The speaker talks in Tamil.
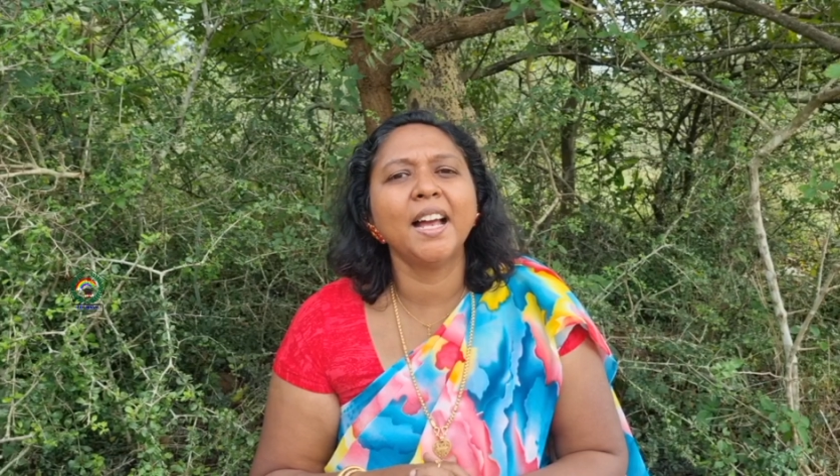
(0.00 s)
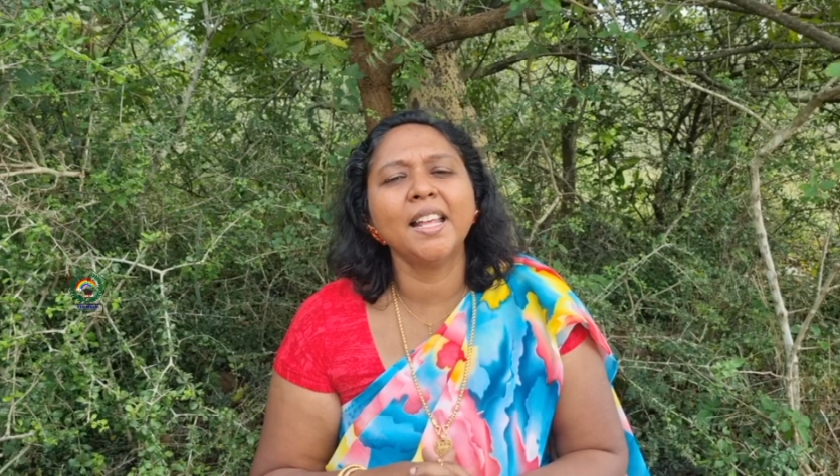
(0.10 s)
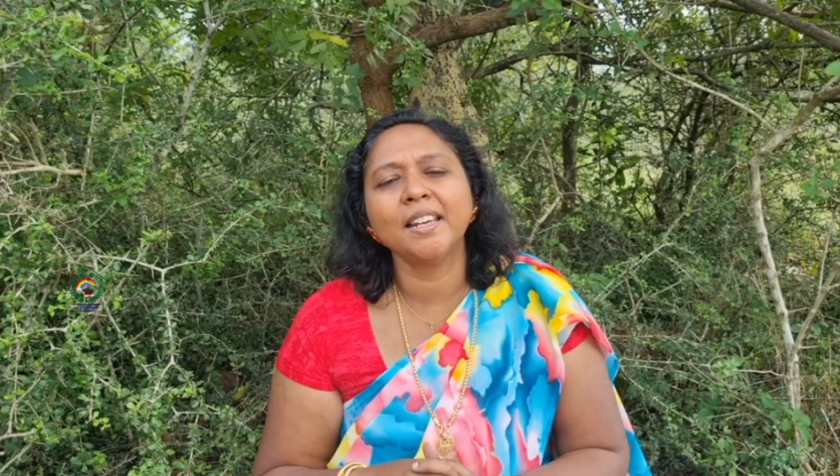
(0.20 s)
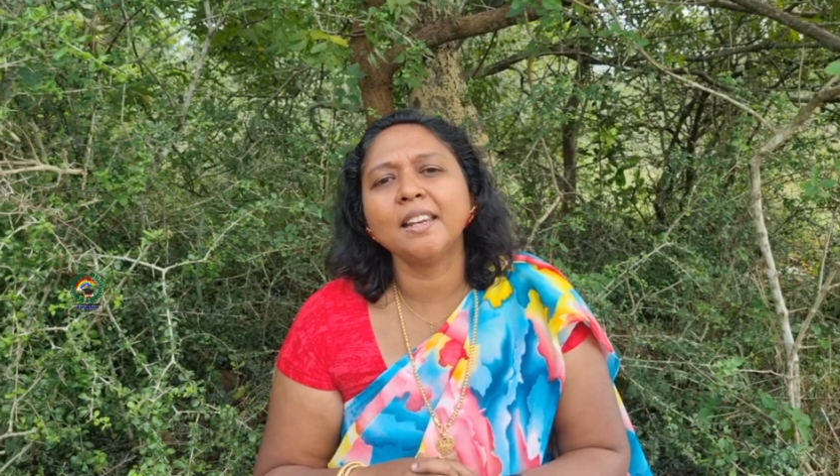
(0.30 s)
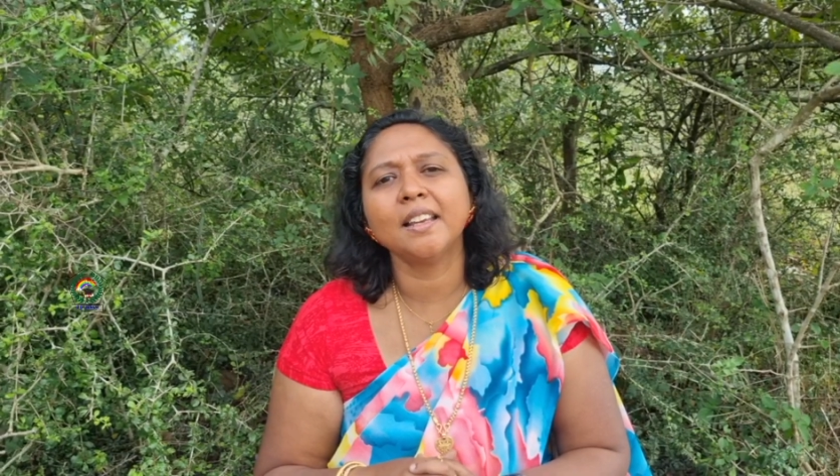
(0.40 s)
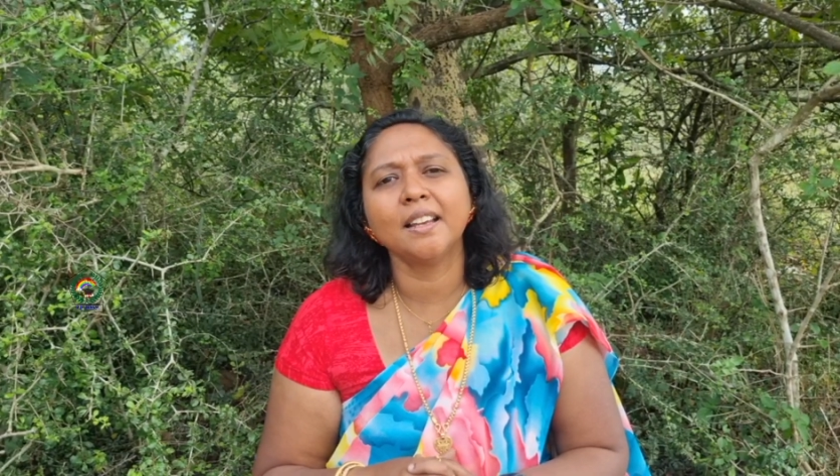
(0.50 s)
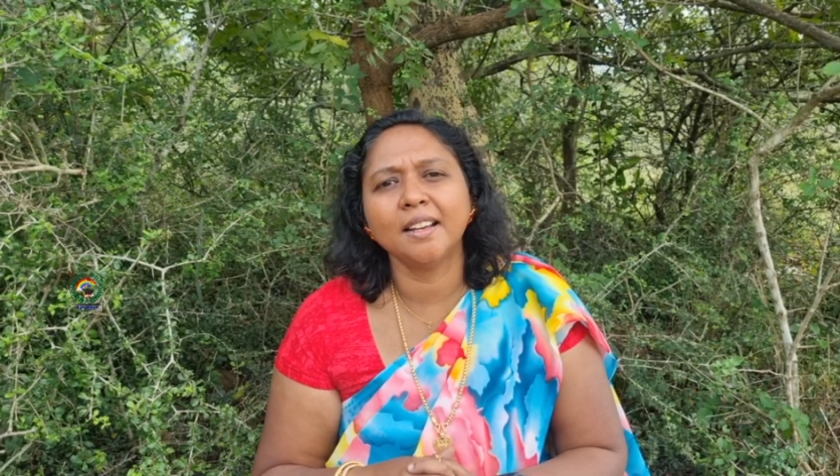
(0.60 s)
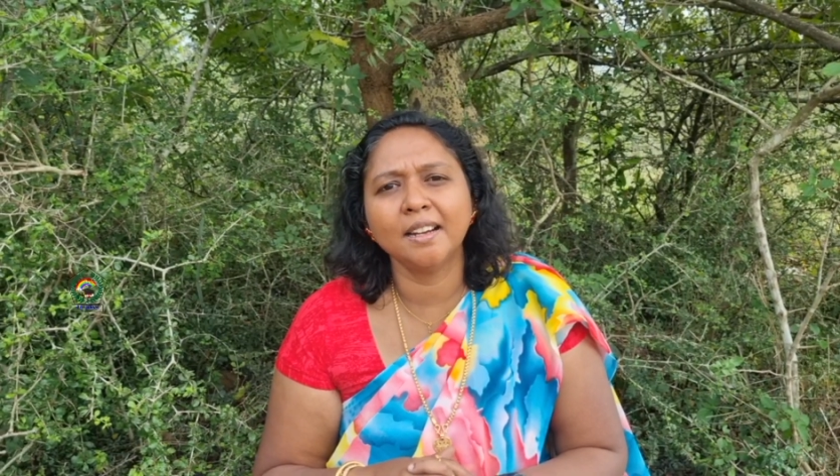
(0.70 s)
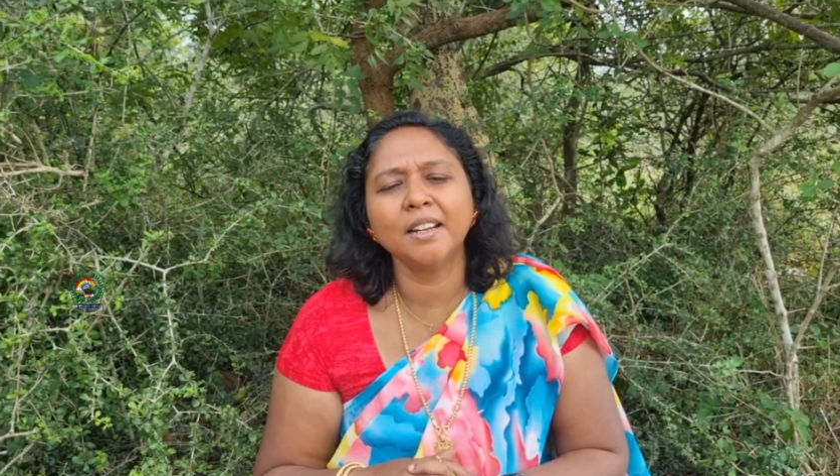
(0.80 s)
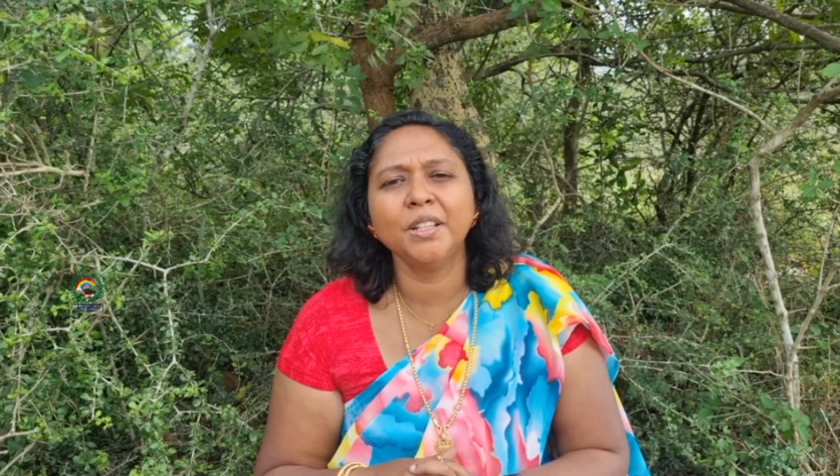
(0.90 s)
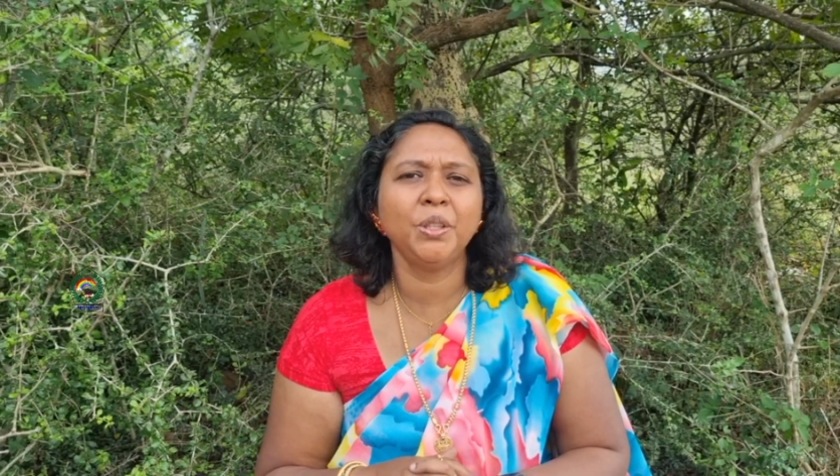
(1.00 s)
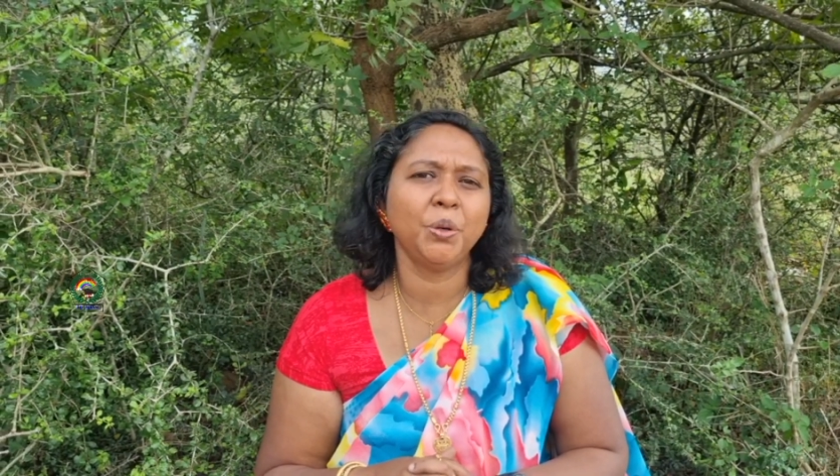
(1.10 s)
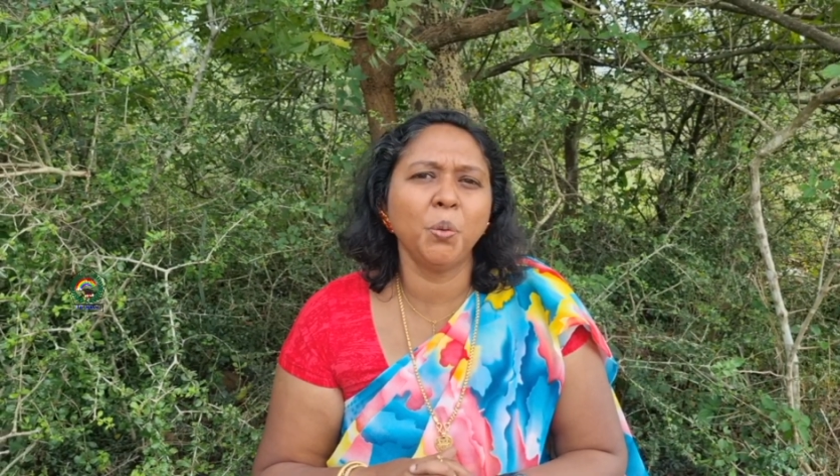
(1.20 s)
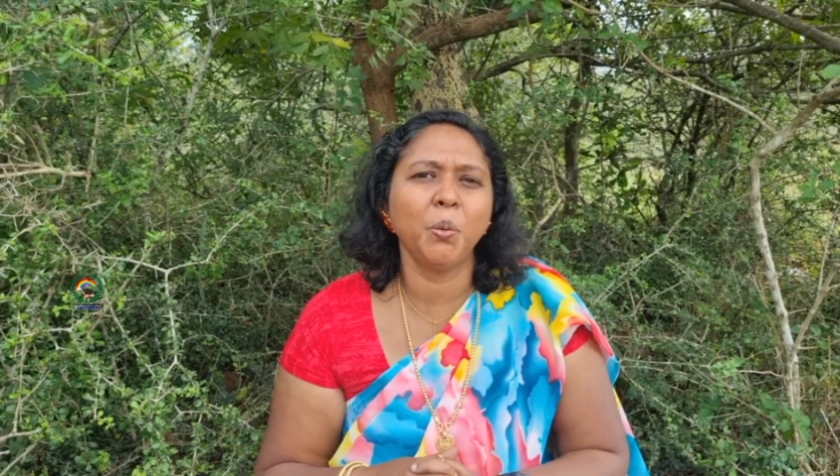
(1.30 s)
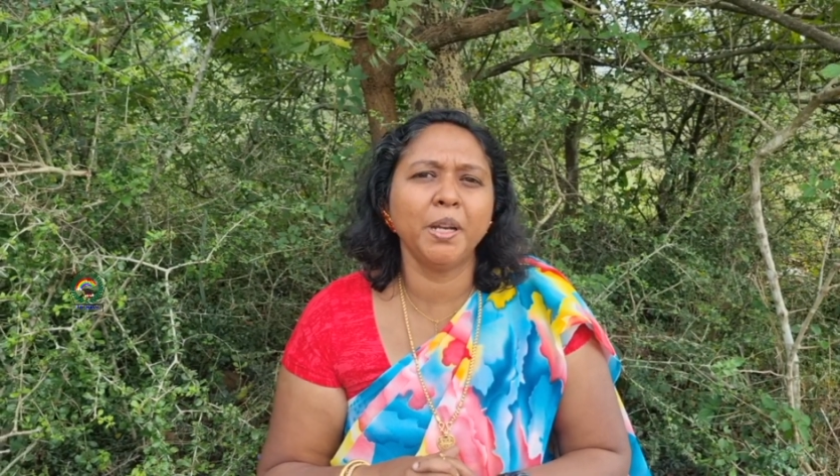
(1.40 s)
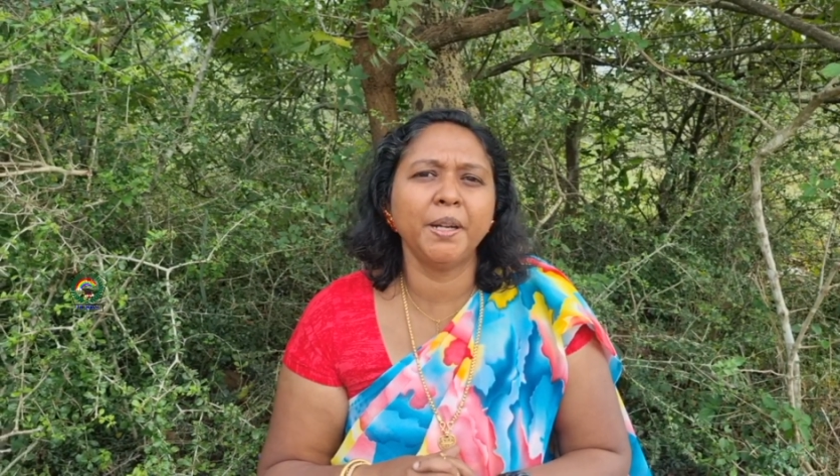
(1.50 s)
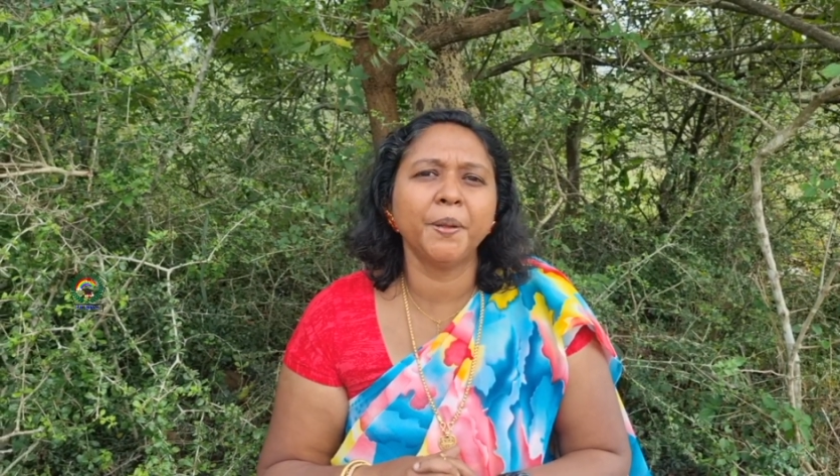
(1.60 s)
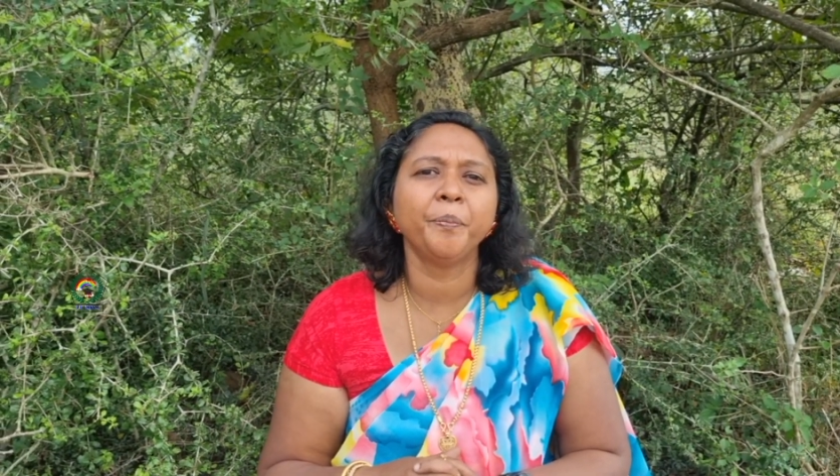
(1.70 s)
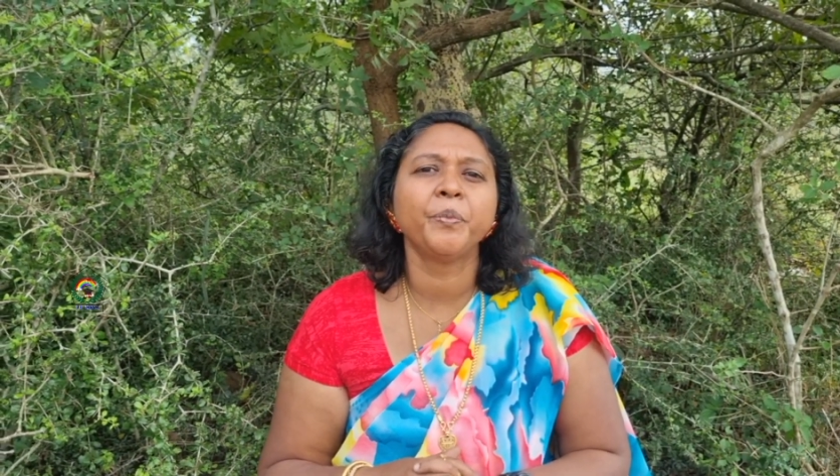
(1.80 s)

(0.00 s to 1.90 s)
and earn through it.